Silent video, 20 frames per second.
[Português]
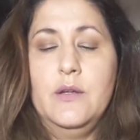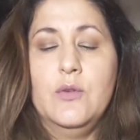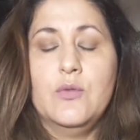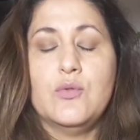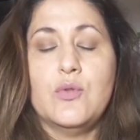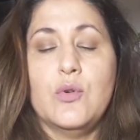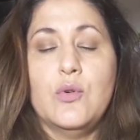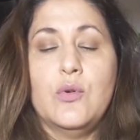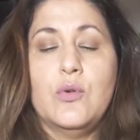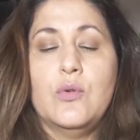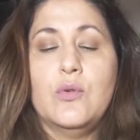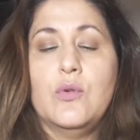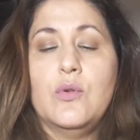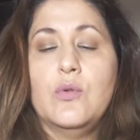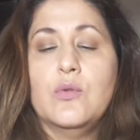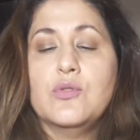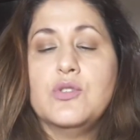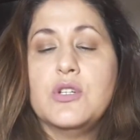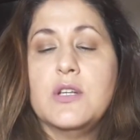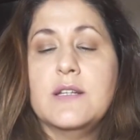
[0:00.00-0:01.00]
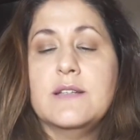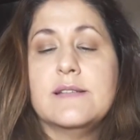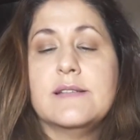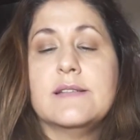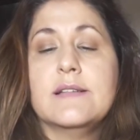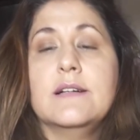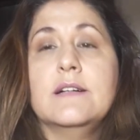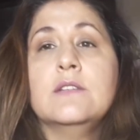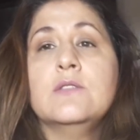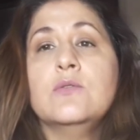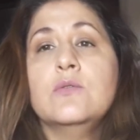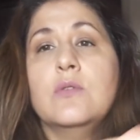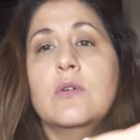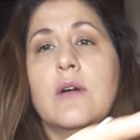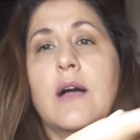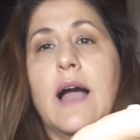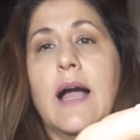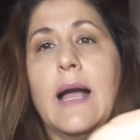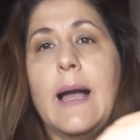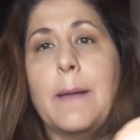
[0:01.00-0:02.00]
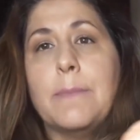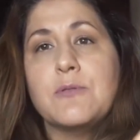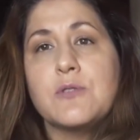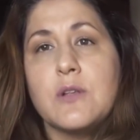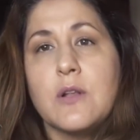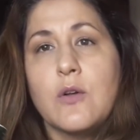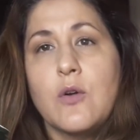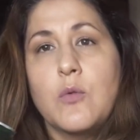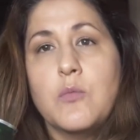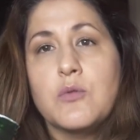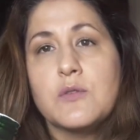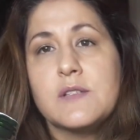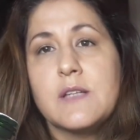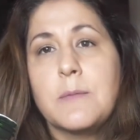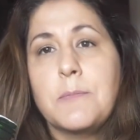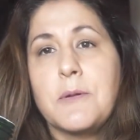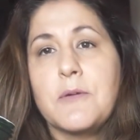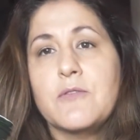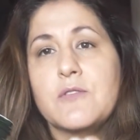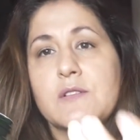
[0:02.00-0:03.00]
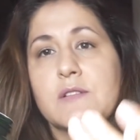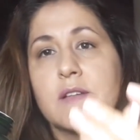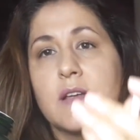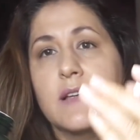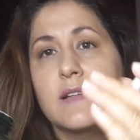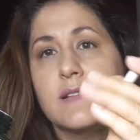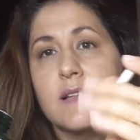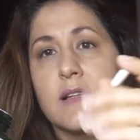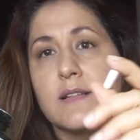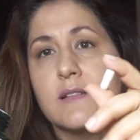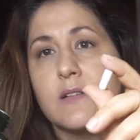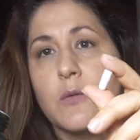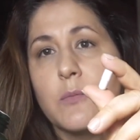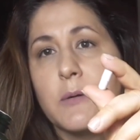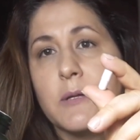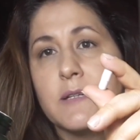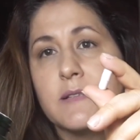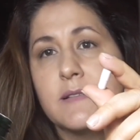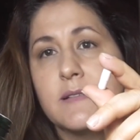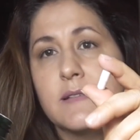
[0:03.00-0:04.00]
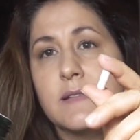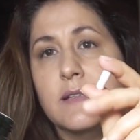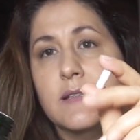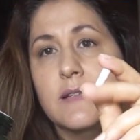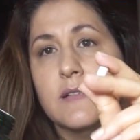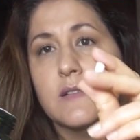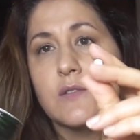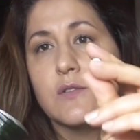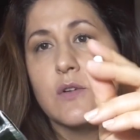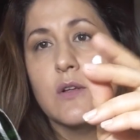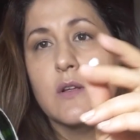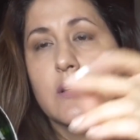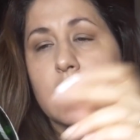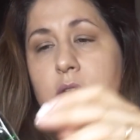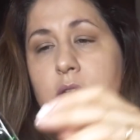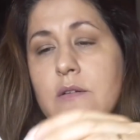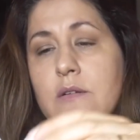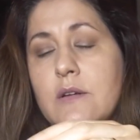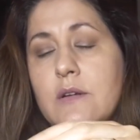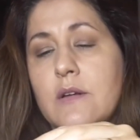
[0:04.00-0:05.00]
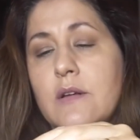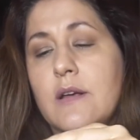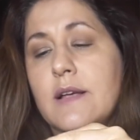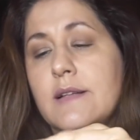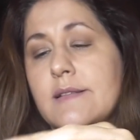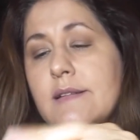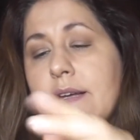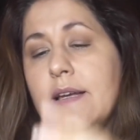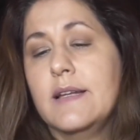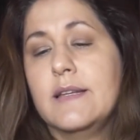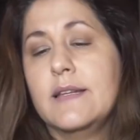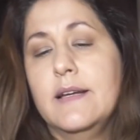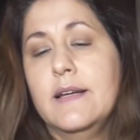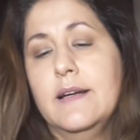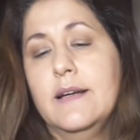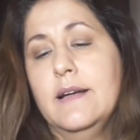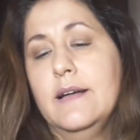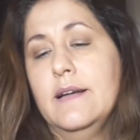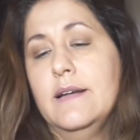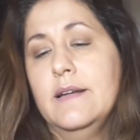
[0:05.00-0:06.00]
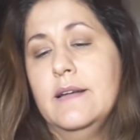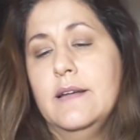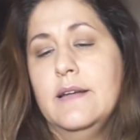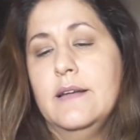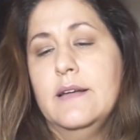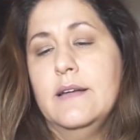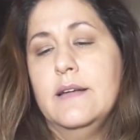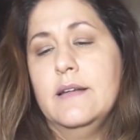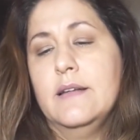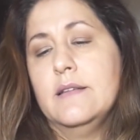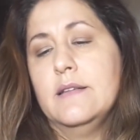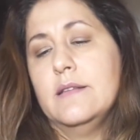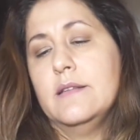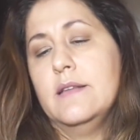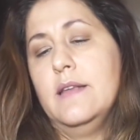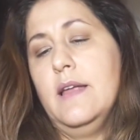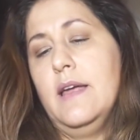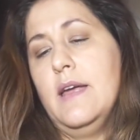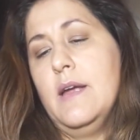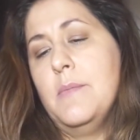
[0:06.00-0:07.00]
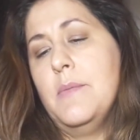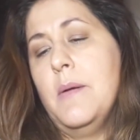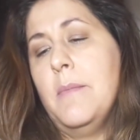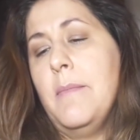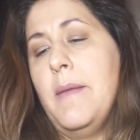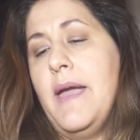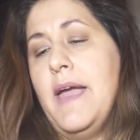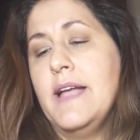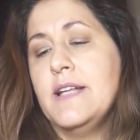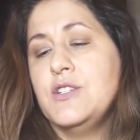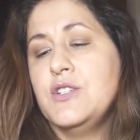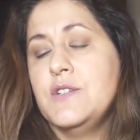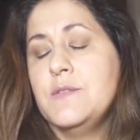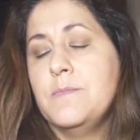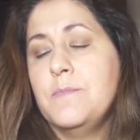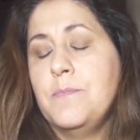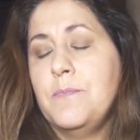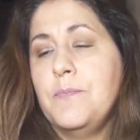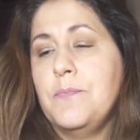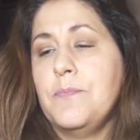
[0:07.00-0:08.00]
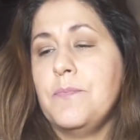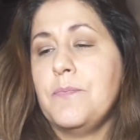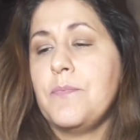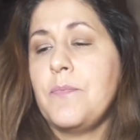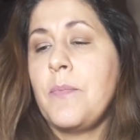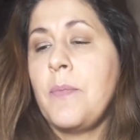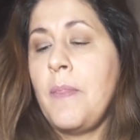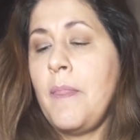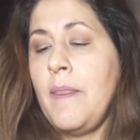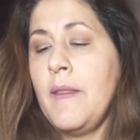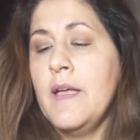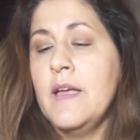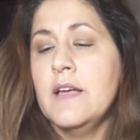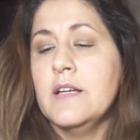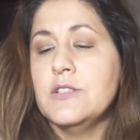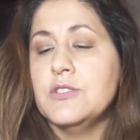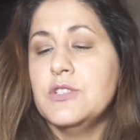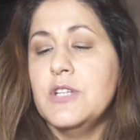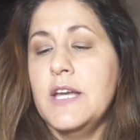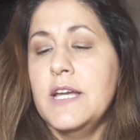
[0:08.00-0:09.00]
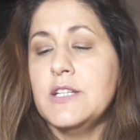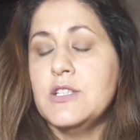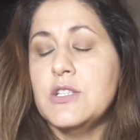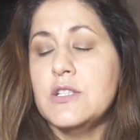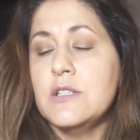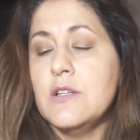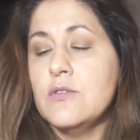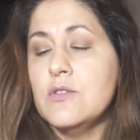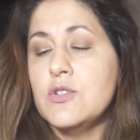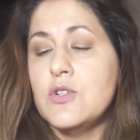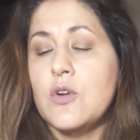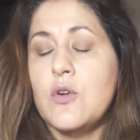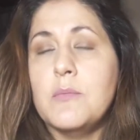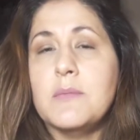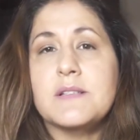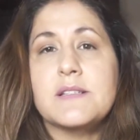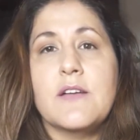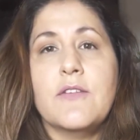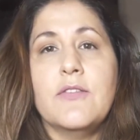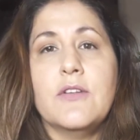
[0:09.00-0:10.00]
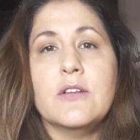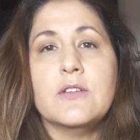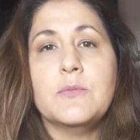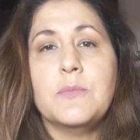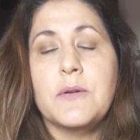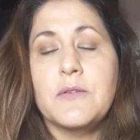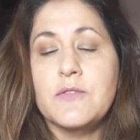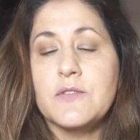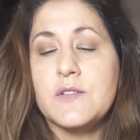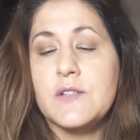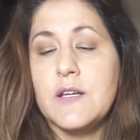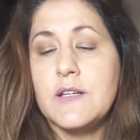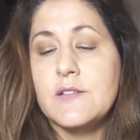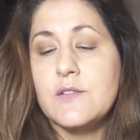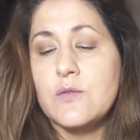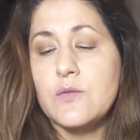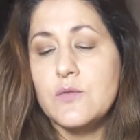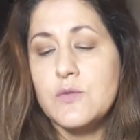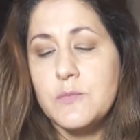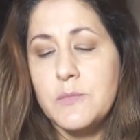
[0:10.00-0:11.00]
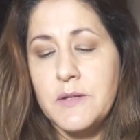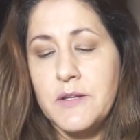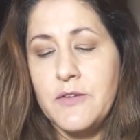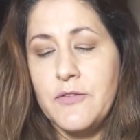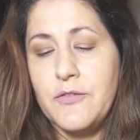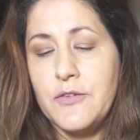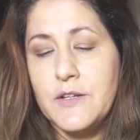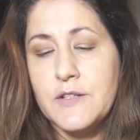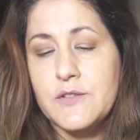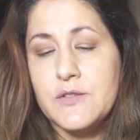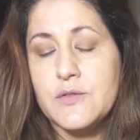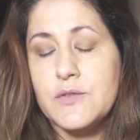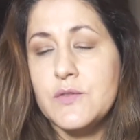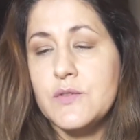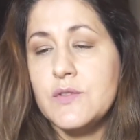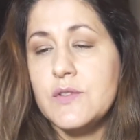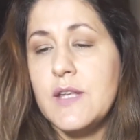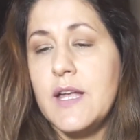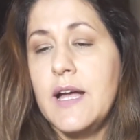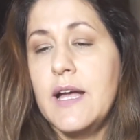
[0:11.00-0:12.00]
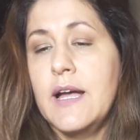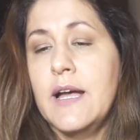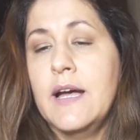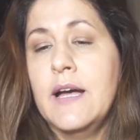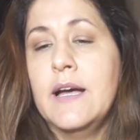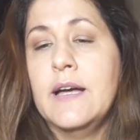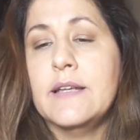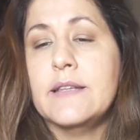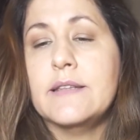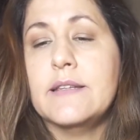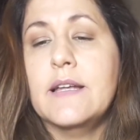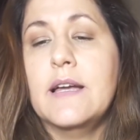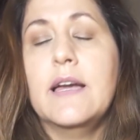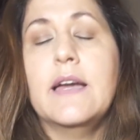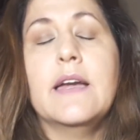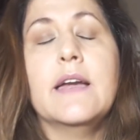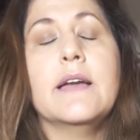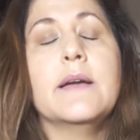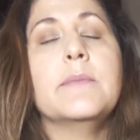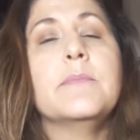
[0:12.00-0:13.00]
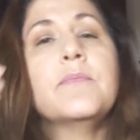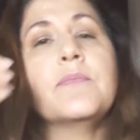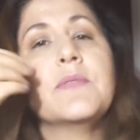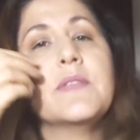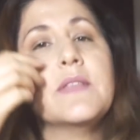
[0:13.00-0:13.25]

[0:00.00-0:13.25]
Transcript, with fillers: eu tô utilizando a cápsula como mostrei pra vocês, elas são parecidas, olha. Essa é da, da Erba Med. Gente, então deixa eu começar falando para vocês os benefícios da, é,